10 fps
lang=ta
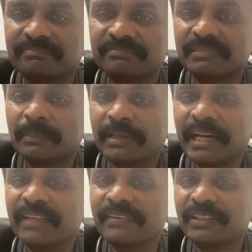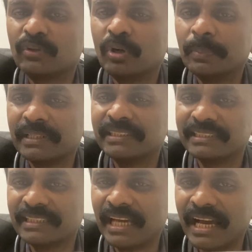இந்த மாதிரி அடி வயிற்று குழப்பம்
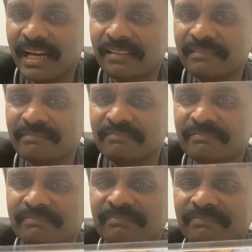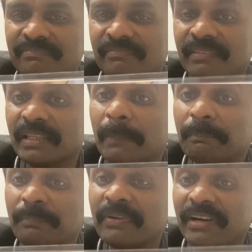இருந்துச்சுன்னா
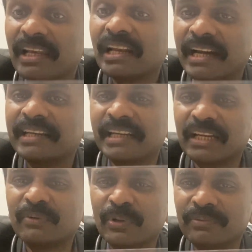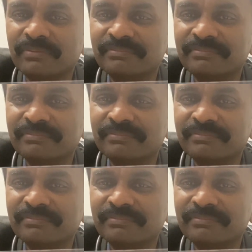எப்போ வேணாலும் ஹார்ட் அட்டாக் வரும்